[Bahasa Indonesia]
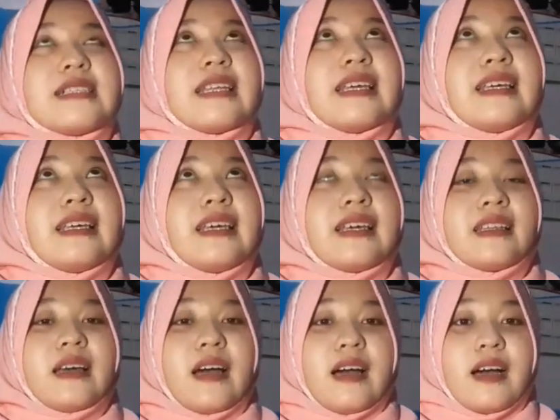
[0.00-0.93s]

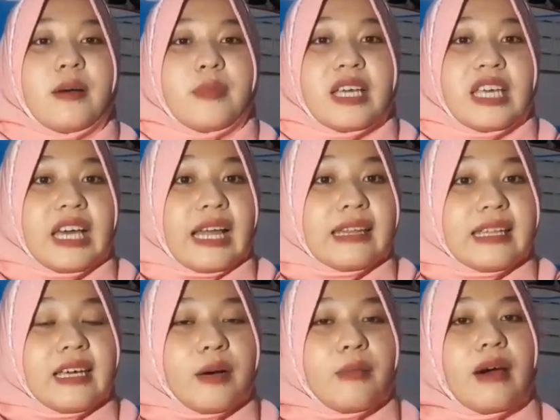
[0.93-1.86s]
sedikit uh, mengingat
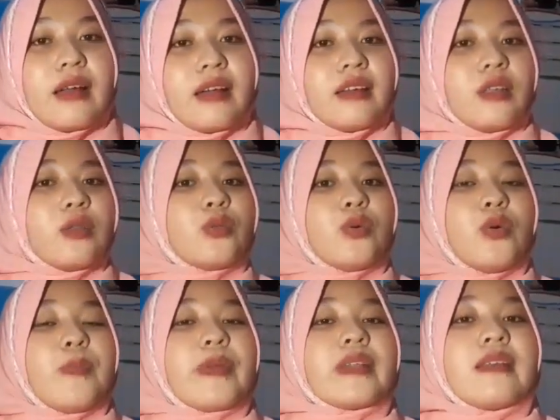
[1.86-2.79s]
nih kemarin itu
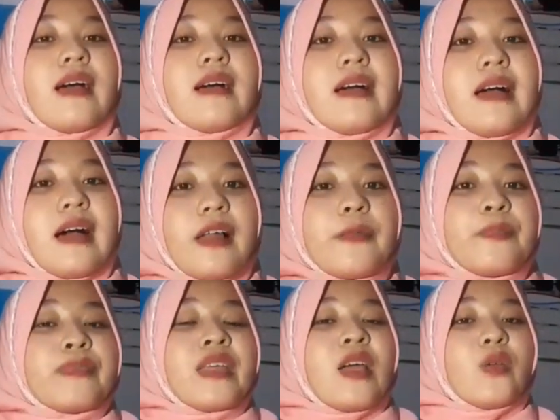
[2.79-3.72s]
pertanggal
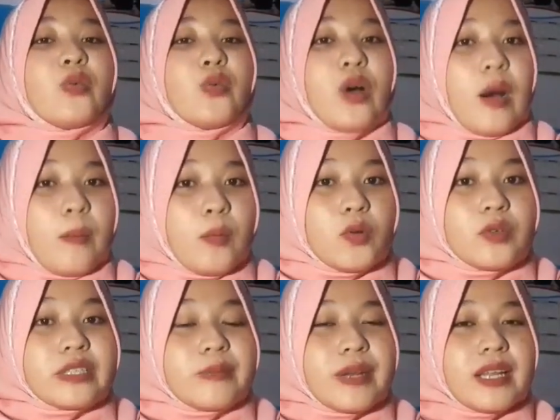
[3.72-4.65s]
29
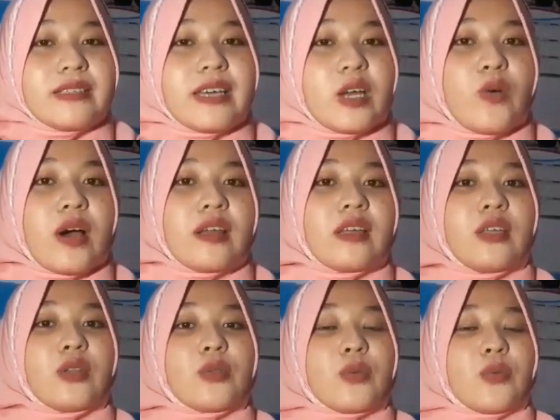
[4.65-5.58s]
Januari
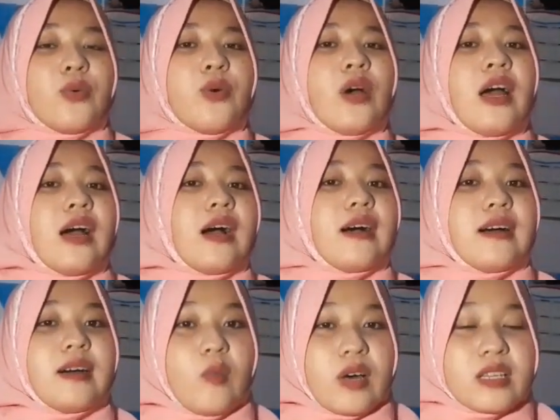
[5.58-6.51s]
itu
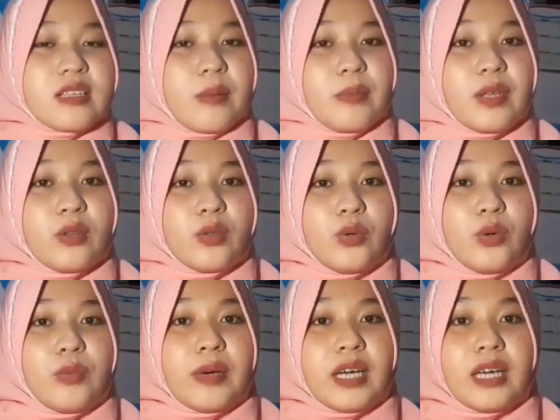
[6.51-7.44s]
uh, WhatsApp
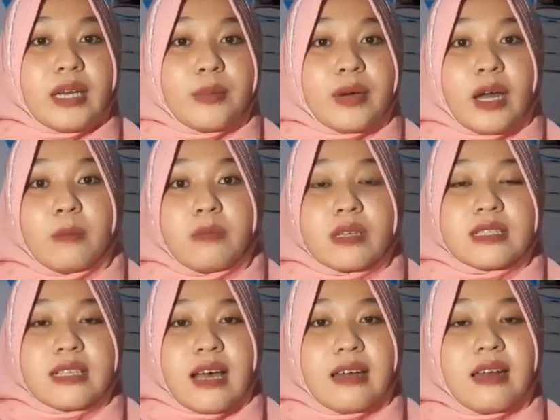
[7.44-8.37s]
itu mengirimkan
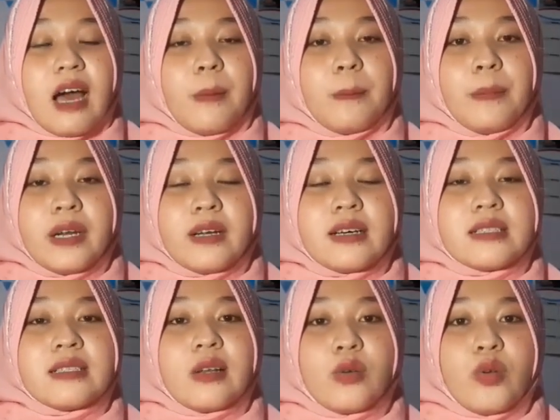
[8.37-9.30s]
pesan hampir ke
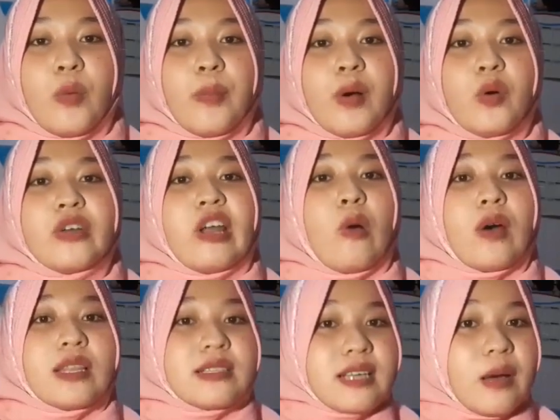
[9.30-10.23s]
seluruh pengguna
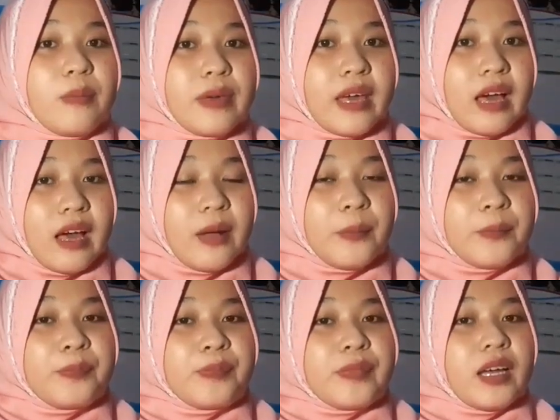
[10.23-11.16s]
WhatsApp ya.
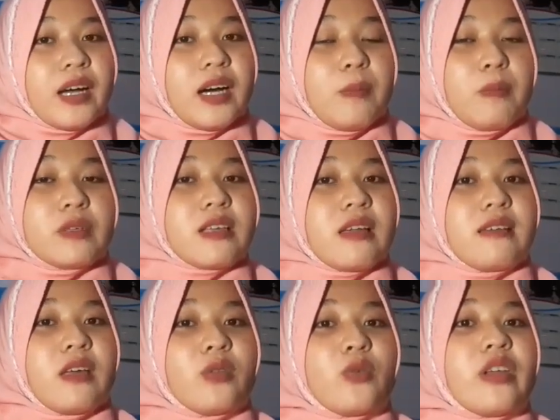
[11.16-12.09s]
Uh,
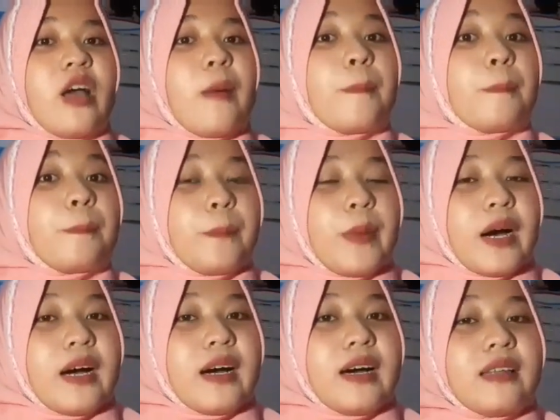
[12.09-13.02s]
pesannya itu ada
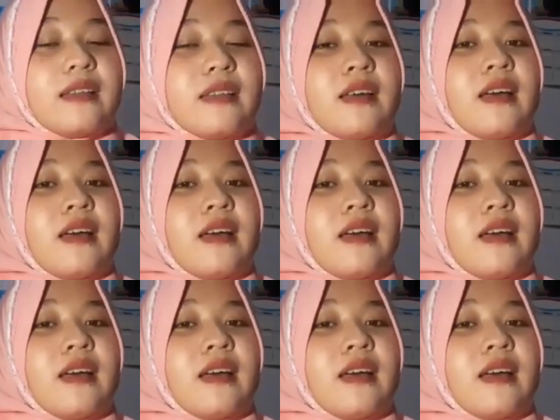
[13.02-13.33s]
empat.